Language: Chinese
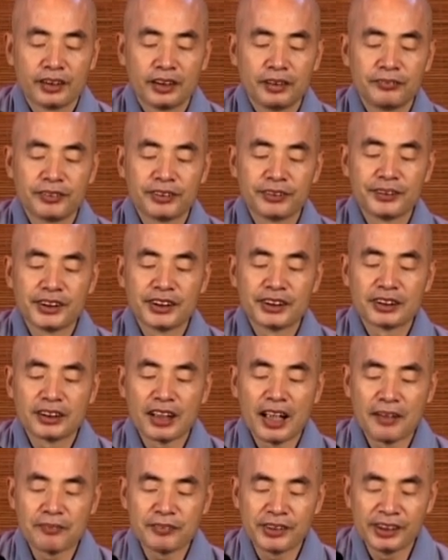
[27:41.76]
那么，作为
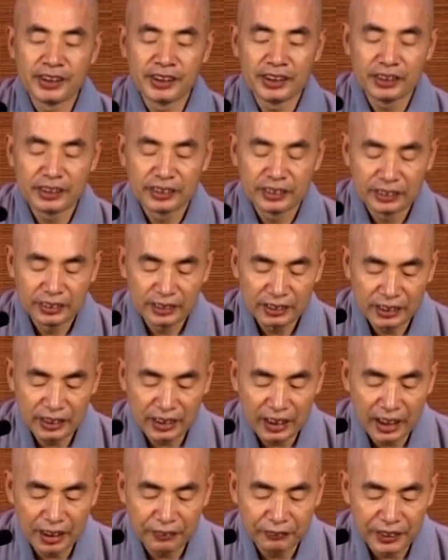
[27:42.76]
沙弥，应
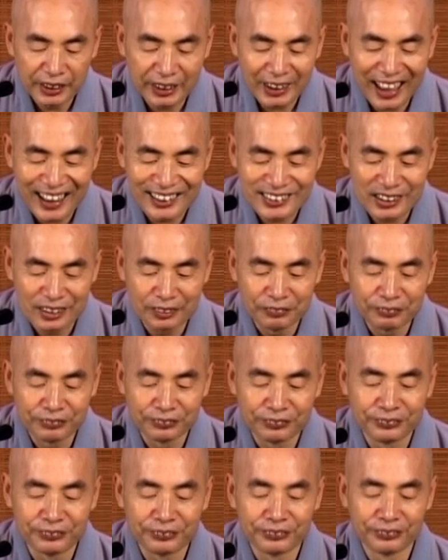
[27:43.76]
该要为大僧
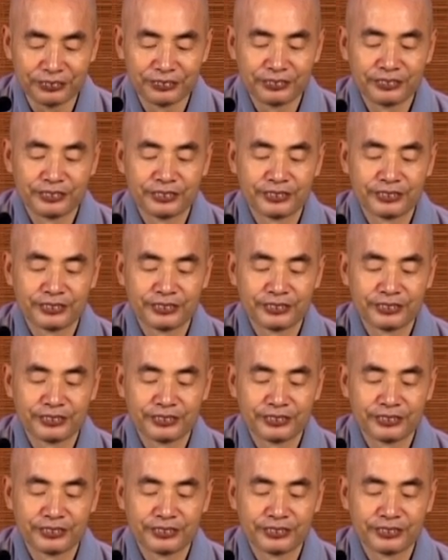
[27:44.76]
服务，